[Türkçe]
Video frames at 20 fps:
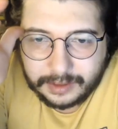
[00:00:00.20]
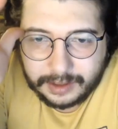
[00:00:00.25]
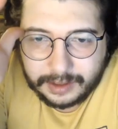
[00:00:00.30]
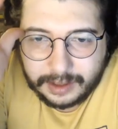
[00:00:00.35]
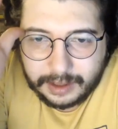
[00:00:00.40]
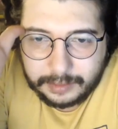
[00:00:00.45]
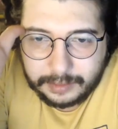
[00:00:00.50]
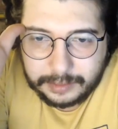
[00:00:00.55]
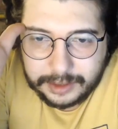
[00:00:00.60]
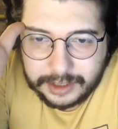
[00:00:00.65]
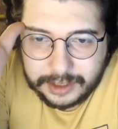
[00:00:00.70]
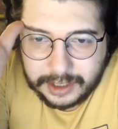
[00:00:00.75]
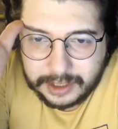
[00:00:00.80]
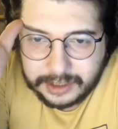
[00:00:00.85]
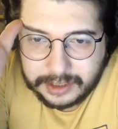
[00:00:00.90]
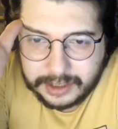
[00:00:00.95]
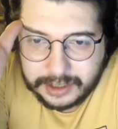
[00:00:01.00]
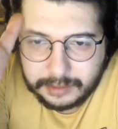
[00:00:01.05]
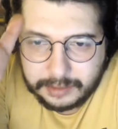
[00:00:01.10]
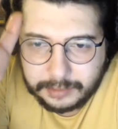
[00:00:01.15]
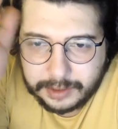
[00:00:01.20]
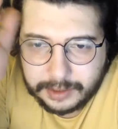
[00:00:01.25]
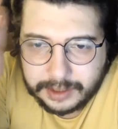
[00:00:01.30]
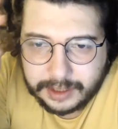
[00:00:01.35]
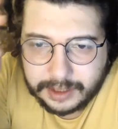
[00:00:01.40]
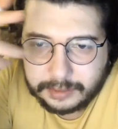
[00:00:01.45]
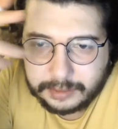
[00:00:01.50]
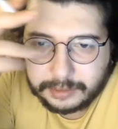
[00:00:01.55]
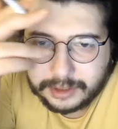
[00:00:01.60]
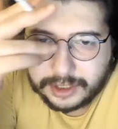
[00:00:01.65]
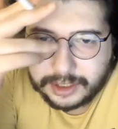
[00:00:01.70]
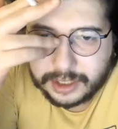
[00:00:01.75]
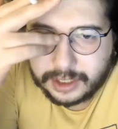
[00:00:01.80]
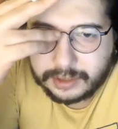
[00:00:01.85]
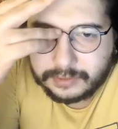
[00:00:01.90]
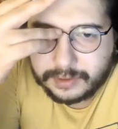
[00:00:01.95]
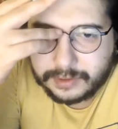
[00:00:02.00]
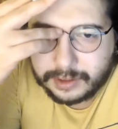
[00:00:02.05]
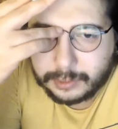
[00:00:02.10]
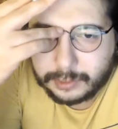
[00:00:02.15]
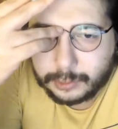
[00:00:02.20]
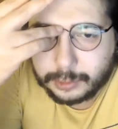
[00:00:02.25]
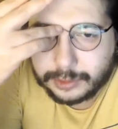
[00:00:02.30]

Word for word: Abi Çarşamba'da dayı bir şey var.